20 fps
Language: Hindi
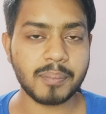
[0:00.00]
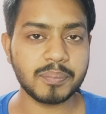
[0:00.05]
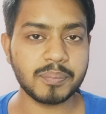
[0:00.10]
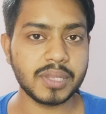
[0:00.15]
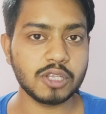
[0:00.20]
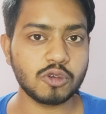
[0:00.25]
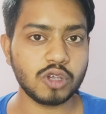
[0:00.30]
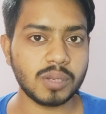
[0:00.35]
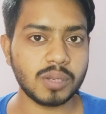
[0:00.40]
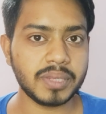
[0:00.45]
आप
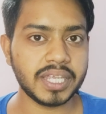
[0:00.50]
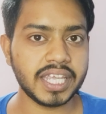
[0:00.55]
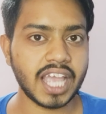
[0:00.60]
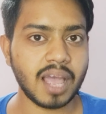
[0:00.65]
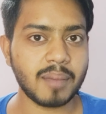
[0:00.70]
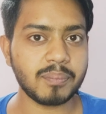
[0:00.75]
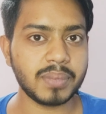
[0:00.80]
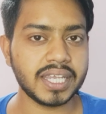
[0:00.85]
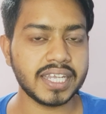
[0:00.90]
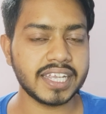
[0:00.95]
बिल्कुल भी
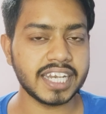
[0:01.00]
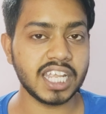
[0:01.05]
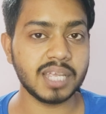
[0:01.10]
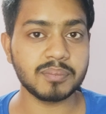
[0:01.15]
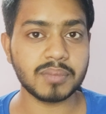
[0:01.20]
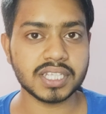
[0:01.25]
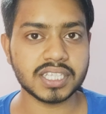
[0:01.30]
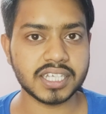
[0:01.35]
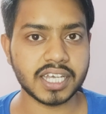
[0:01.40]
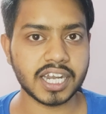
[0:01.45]
यहाँ पे
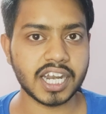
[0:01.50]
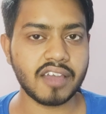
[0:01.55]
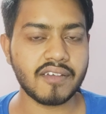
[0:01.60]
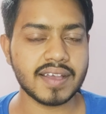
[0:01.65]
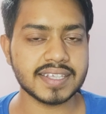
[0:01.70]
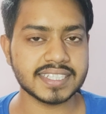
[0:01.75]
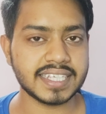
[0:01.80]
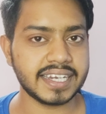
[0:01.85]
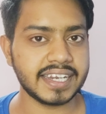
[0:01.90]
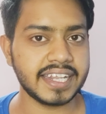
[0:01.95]
क्लिक मत
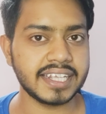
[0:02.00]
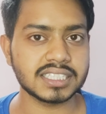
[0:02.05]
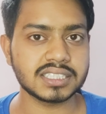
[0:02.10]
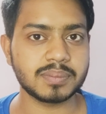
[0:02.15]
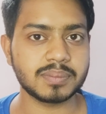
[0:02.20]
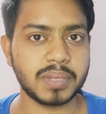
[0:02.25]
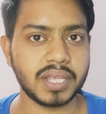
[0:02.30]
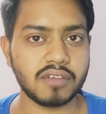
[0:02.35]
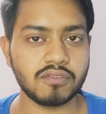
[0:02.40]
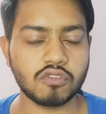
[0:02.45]
करना वैसे
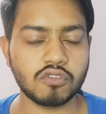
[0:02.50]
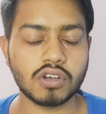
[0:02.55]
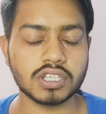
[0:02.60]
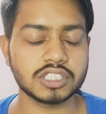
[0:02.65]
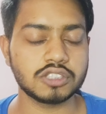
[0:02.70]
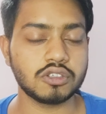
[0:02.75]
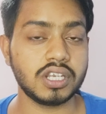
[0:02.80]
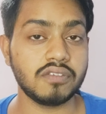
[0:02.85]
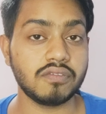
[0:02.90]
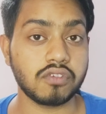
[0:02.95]
लिंक्स पे
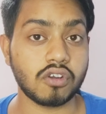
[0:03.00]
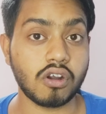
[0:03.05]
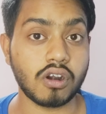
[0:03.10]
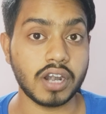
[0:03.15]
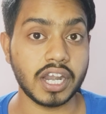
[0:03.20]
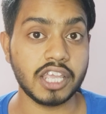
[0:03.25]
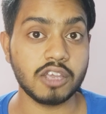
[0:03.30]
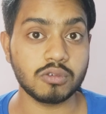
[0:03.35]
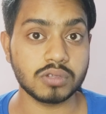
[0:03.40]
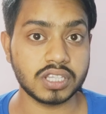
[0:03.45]
वो एक्चुअली
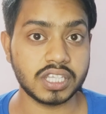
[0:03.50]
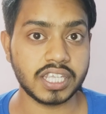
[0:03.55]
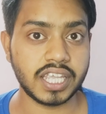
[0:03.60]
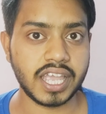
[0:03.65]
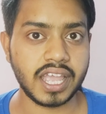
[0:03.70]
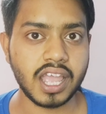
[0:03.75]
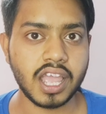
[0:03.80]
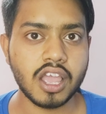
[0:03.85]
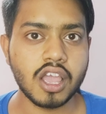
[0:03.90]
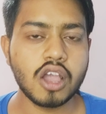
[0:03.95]
फ्रॉड ही
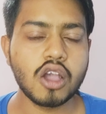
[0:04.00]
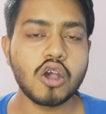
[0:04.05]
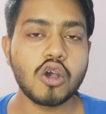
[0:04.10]
होती हैं